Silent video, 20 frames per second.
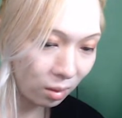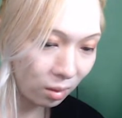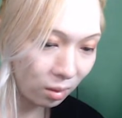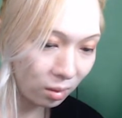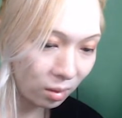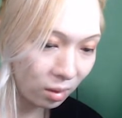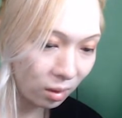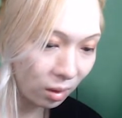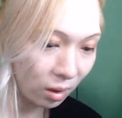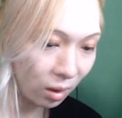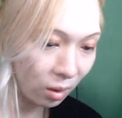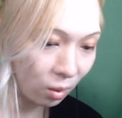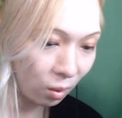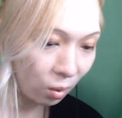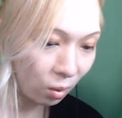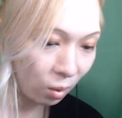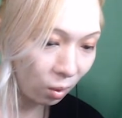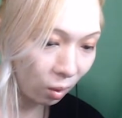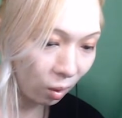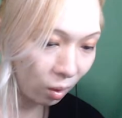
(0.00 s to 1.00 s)
次こ
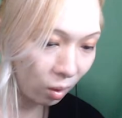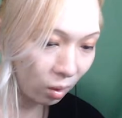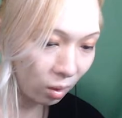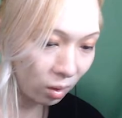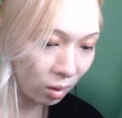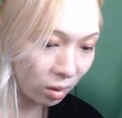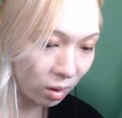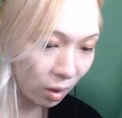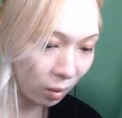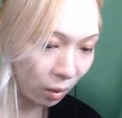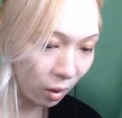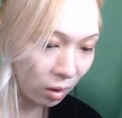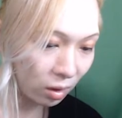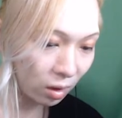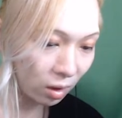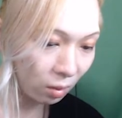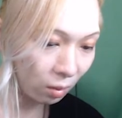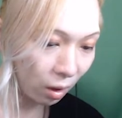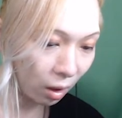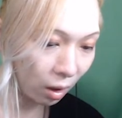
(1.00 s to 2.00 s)
こ。狭い
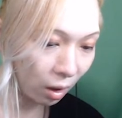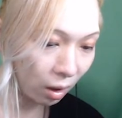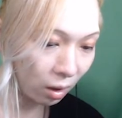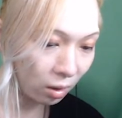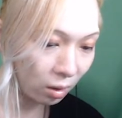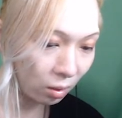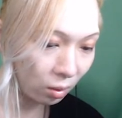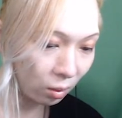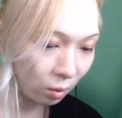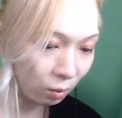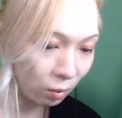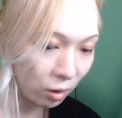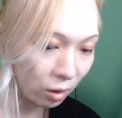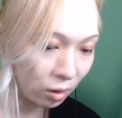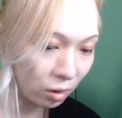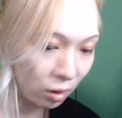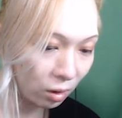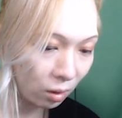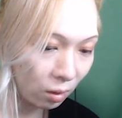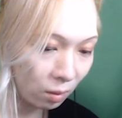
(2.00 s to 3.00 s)
隙間。あいのこの
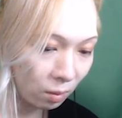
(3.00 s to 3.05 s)
ピンチ。